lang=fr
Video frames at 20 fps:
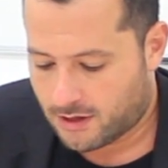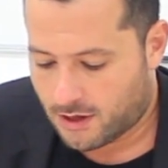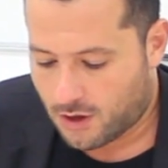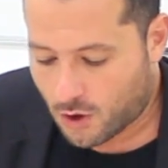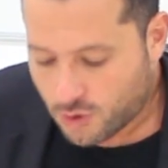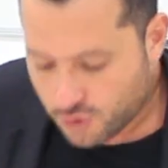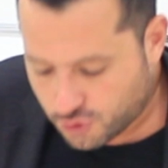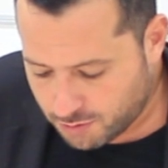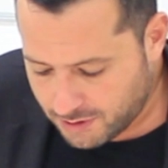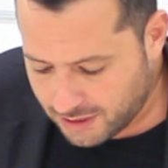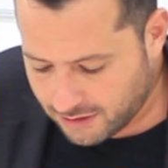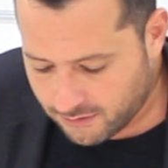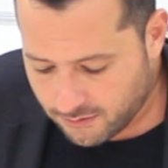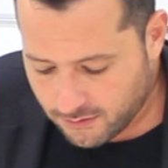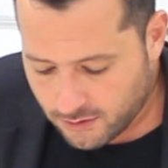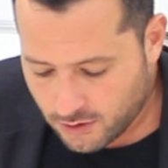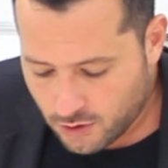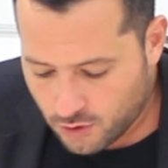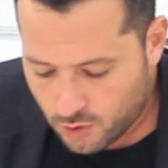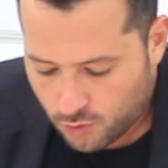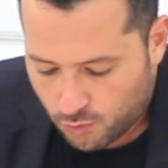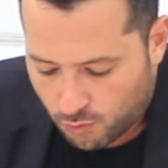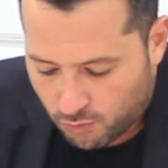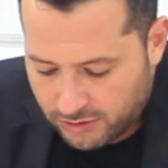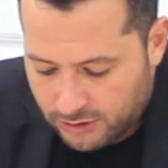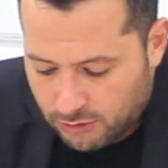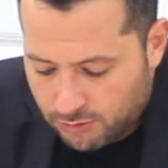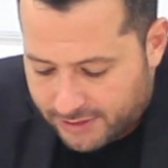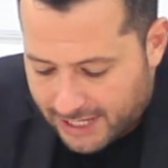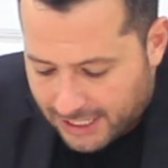Ensuite, on
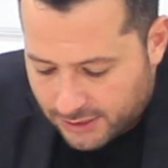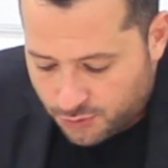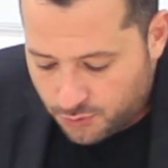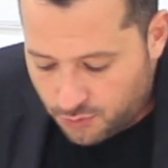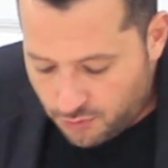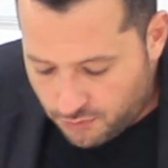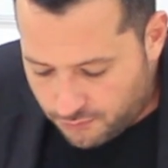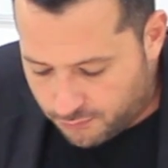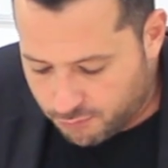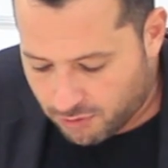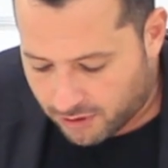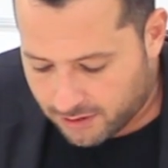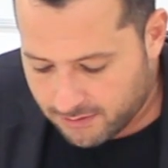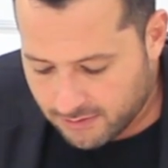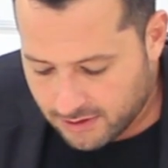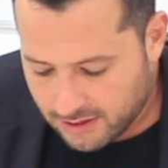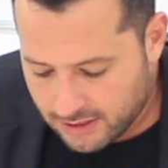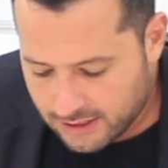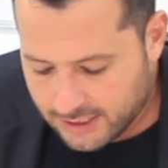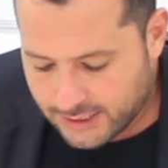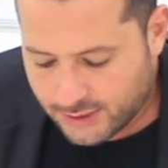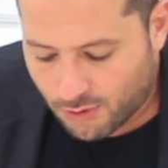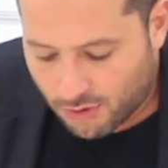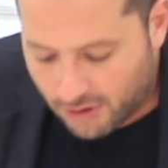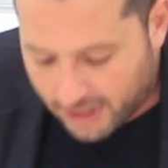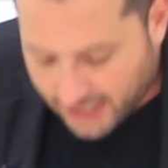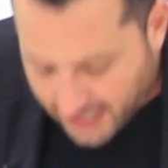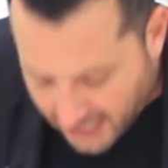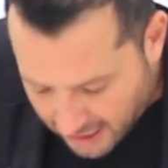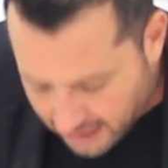lit le texte une fois, sans
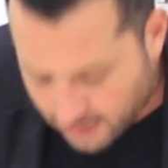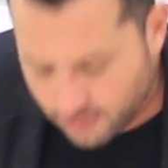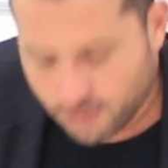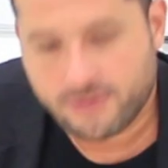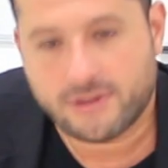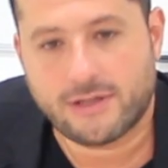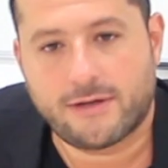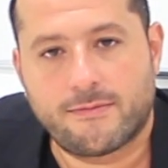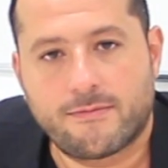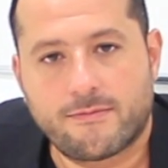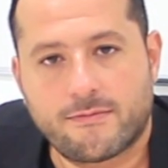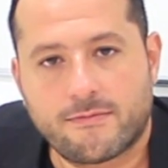rien annoter.